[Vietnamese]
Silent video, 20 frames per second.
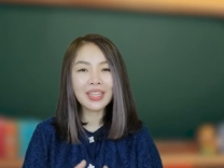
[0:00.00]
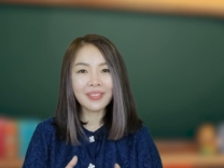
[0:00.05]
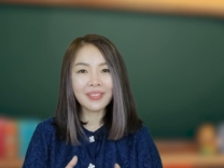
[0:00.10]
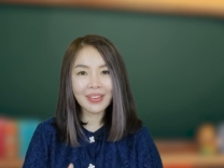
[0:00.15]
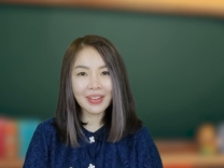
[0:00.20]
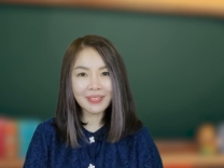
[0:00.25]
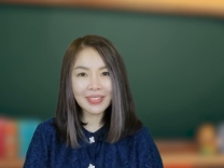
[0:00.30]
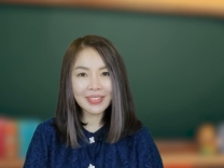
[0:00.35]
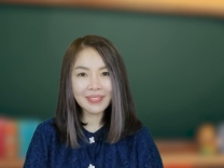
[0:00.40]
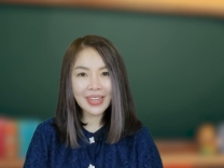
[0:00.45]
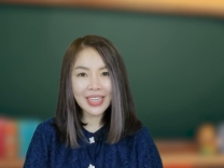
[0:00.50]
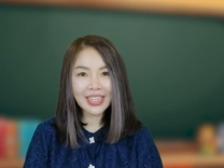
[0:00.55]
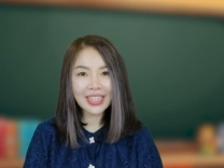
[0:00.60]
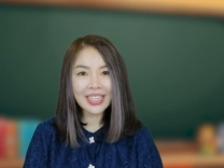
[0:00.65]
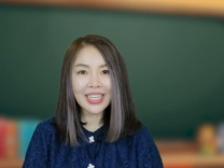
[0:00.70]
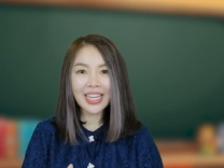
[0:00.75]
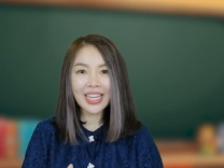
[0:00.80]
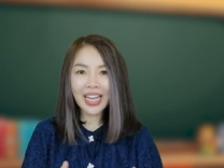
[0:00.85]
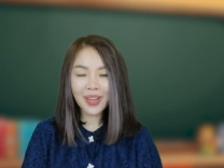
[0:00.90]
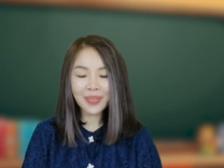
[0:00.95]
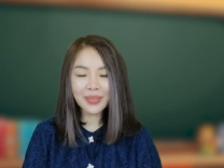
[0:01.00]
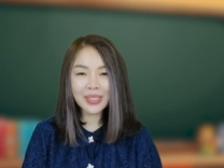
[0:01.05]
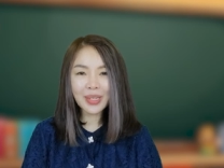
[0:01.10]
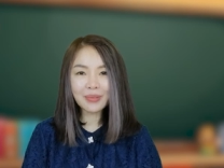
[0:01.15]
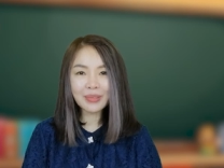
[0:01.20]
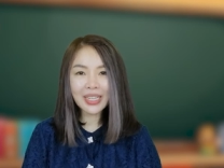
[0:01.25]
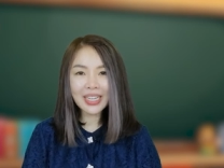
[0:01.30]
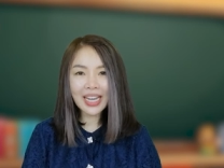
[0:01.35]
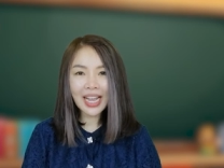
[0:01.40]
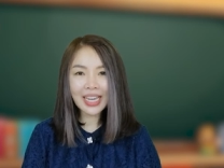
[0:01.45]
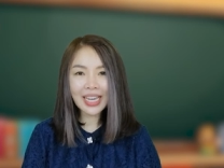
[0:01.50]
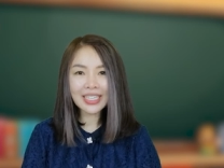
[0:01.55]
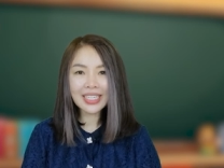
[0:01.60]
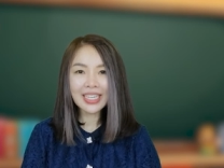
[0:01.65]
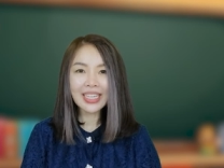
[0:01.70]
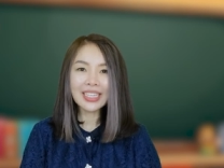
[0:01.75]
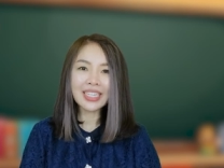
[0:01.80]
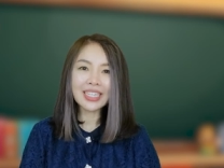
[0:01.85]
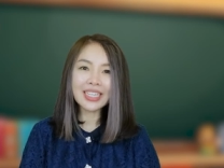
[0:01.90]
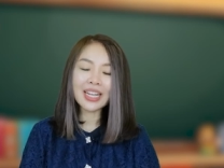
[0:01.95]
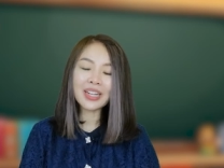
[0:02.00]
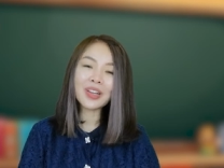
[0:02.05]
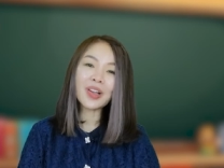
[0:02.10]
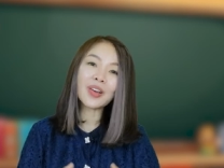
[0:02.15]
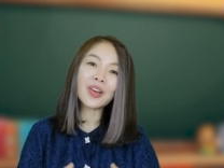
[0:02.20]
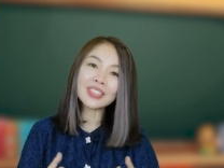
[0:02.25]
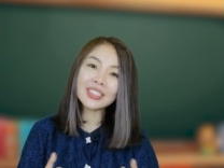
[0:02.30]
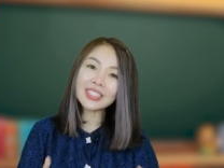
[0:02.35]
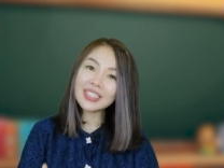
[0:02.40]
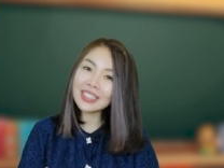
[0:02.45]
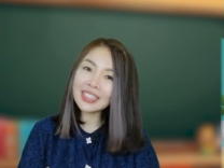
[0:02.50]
Và vì vậy, học xong tiếng Anh thì các con tự